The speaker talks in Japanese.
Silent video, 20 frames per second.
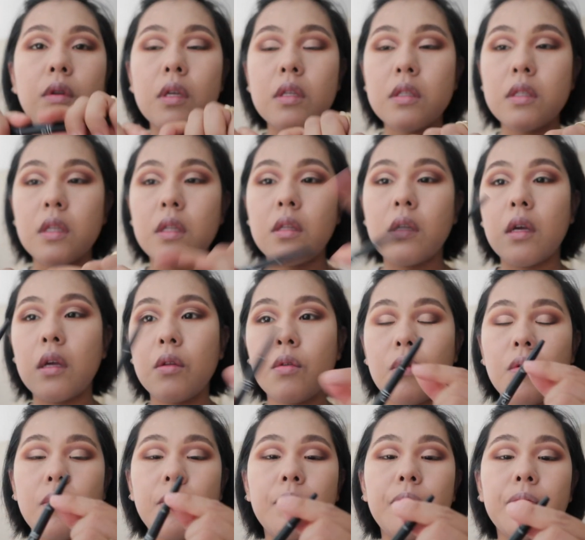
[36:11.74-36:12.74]
フのやつなんだけ
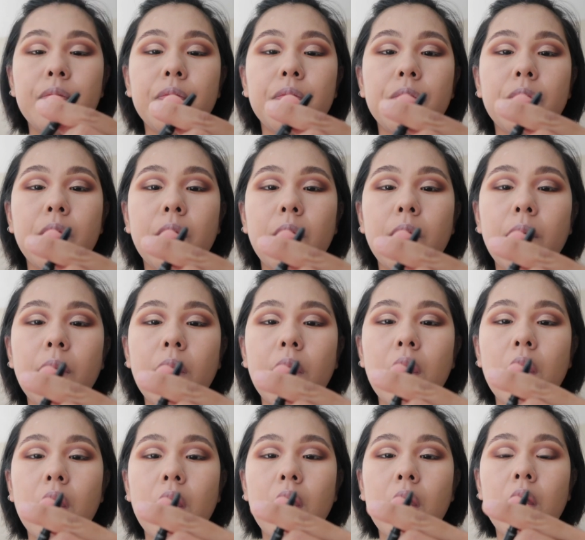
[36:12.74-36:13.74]
ど、
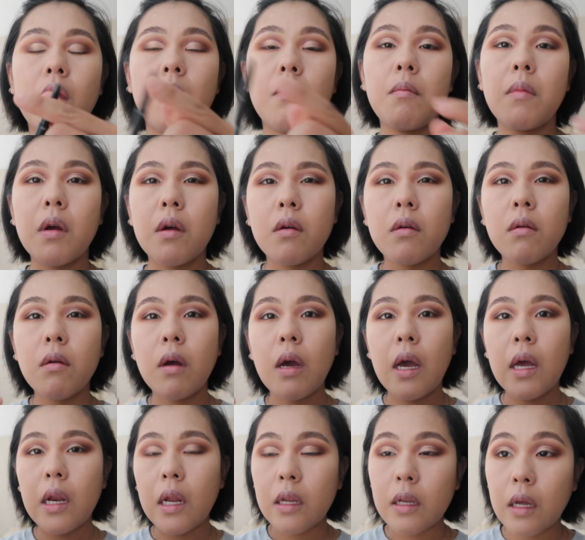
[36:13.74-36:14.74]
まあ、黒い
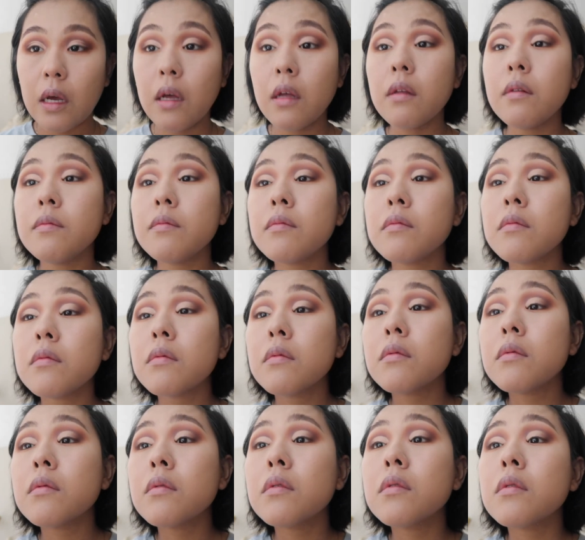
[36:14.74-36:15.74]

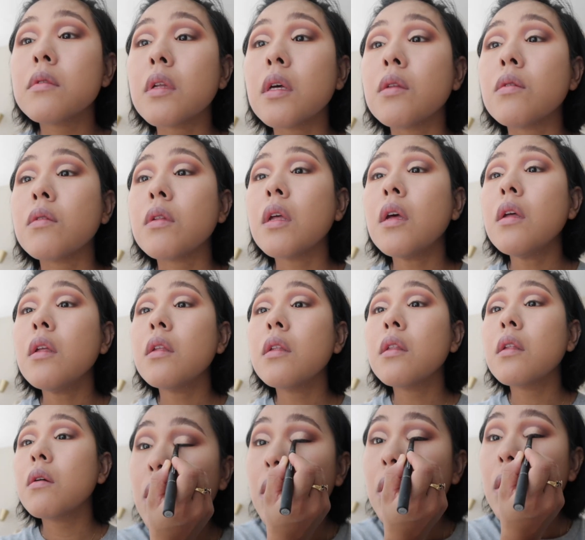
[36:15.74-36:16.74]
アイライナーなのね。
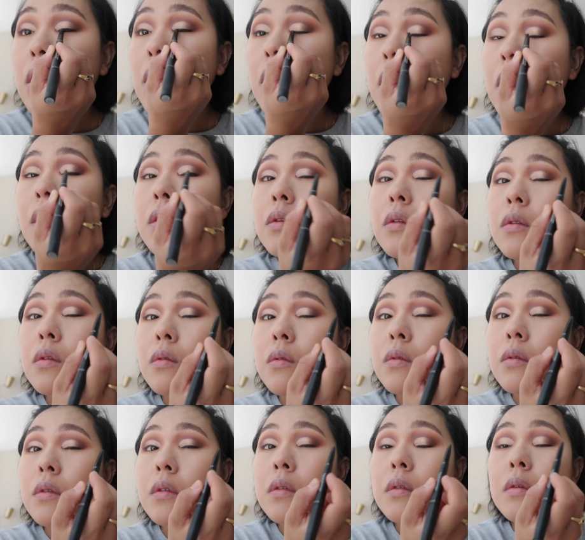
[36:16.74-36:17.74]
でちょっと
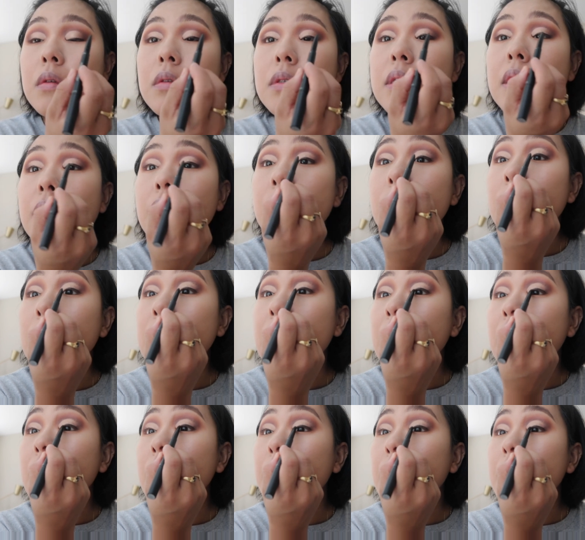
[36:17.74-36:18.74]
薄く線を引い
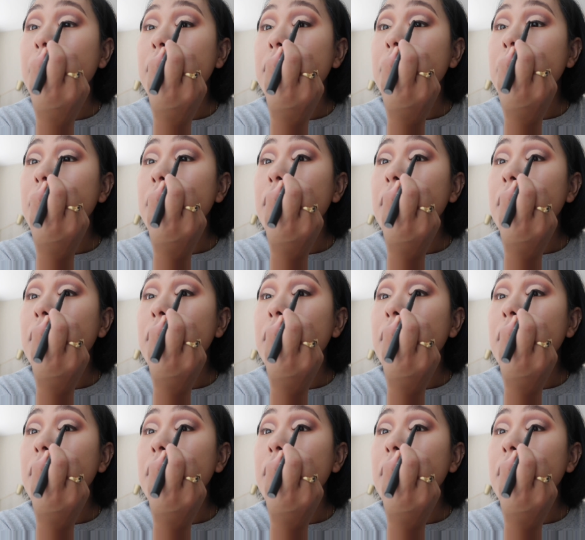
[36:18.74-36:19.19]
ていきます。